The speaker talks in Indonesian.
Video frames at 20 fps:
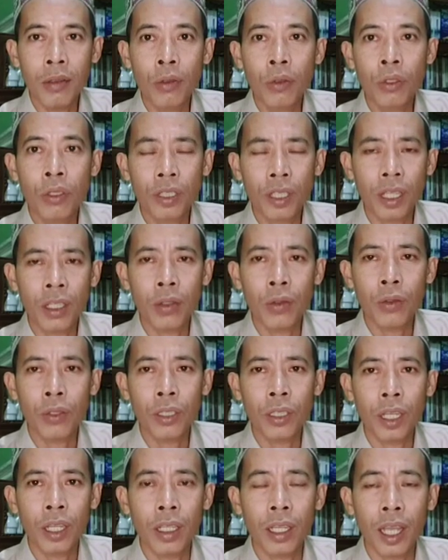
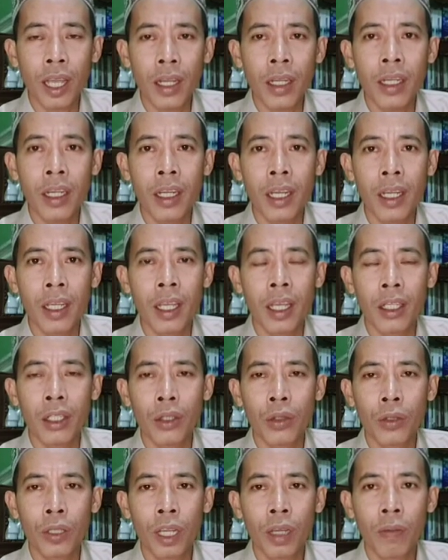ustadz-ustadz Anda
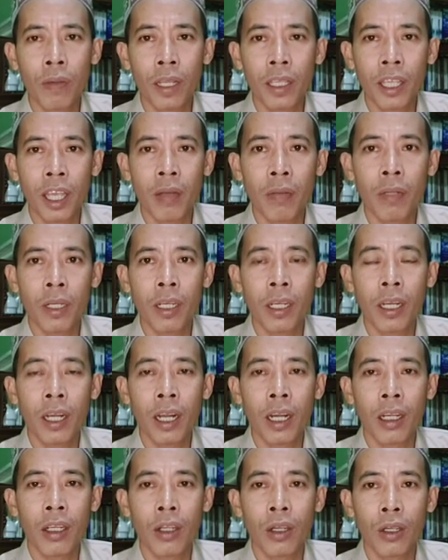yang sudah banyak
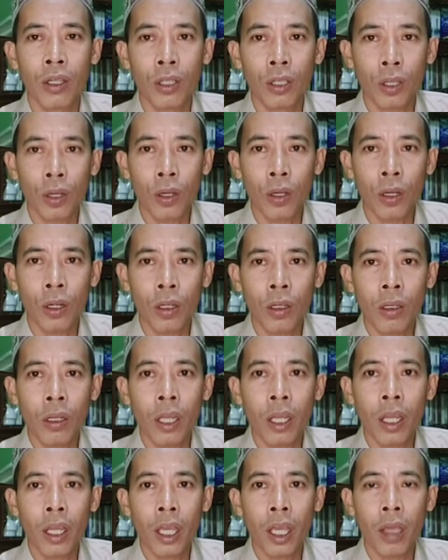bergelar doktor,